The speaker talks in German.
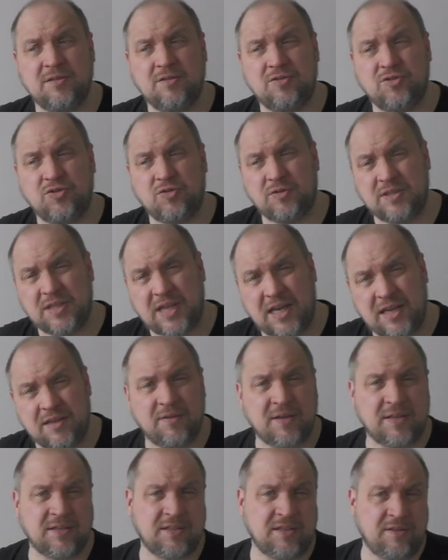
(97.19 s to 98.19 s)
schon
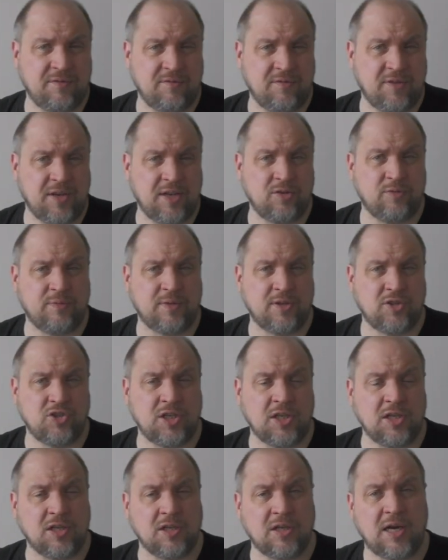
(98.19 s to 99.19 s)
teilweise den Wert
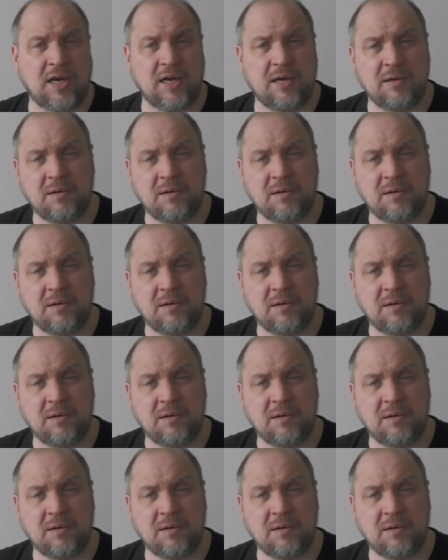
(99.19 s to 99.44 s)
überstiegen.